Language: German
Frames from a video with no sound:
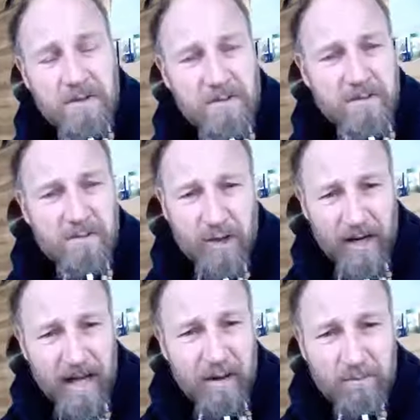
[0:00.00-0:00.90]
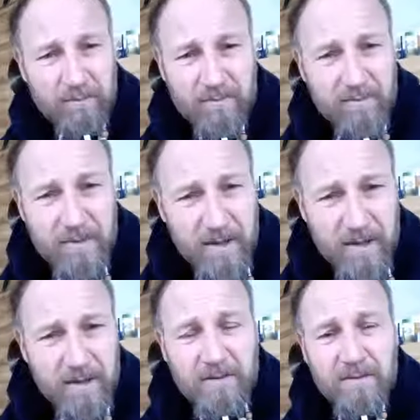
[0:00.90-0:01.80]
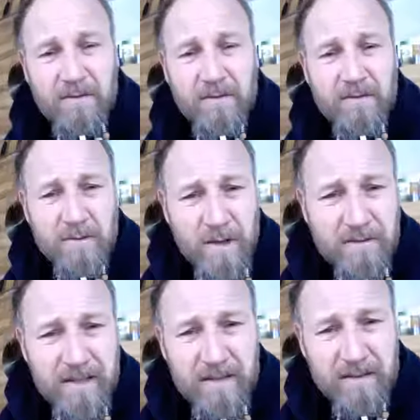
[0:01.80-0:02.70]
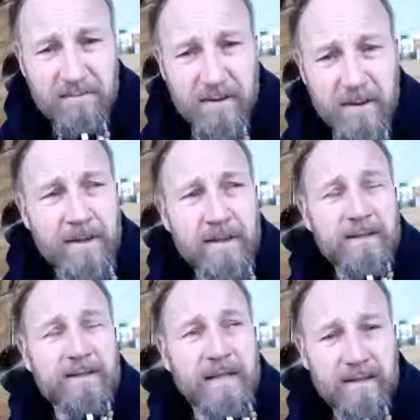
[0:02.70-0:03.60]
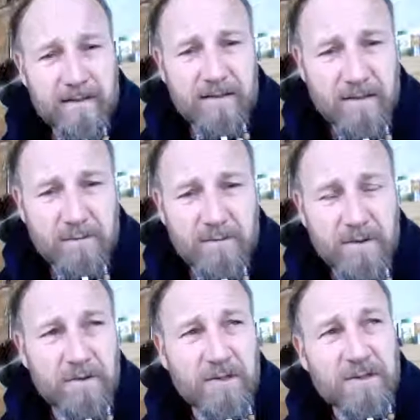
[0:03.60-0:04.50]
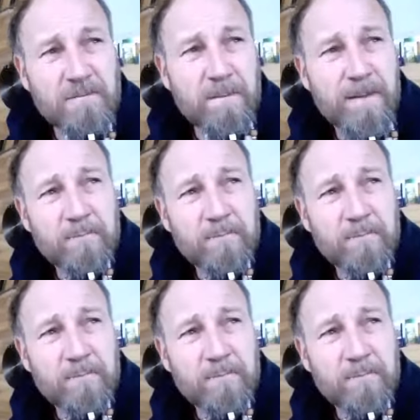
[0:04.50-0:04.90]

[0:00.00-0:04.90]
Beispiel zu schreiben, ja, zu arbeiten, dank des Computers.